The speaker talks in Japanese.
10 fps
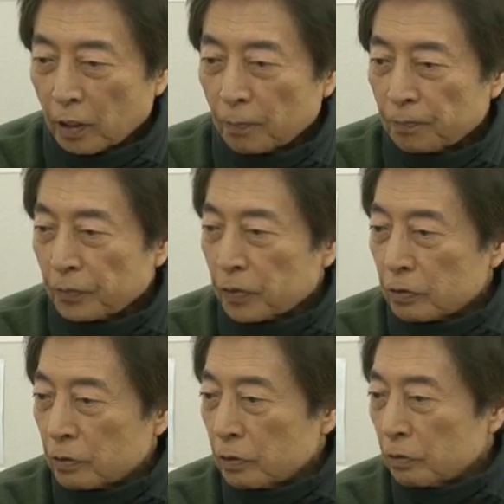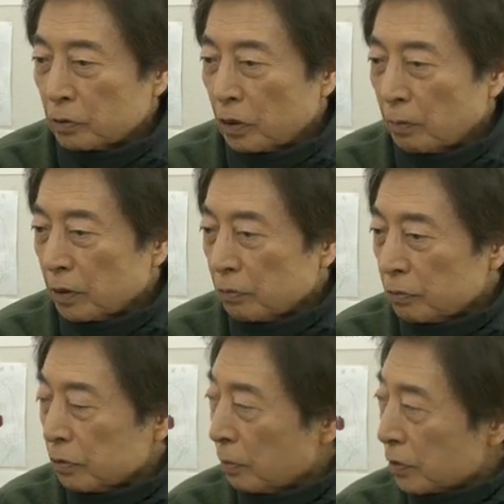んから次のテーマ
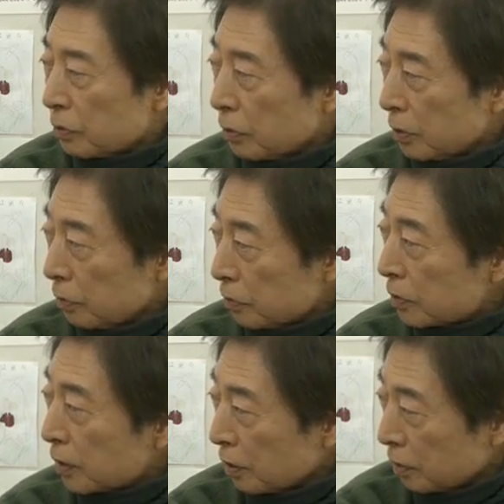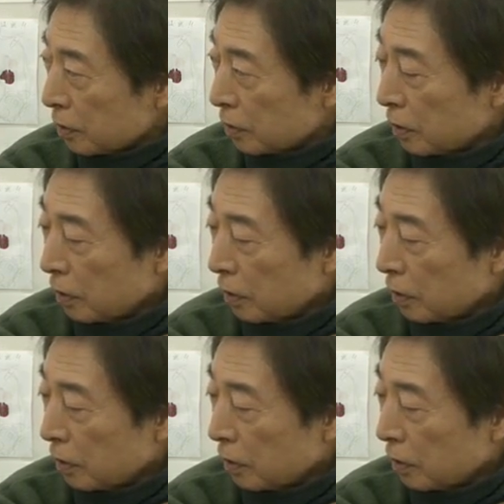に移りますと言って移ったんです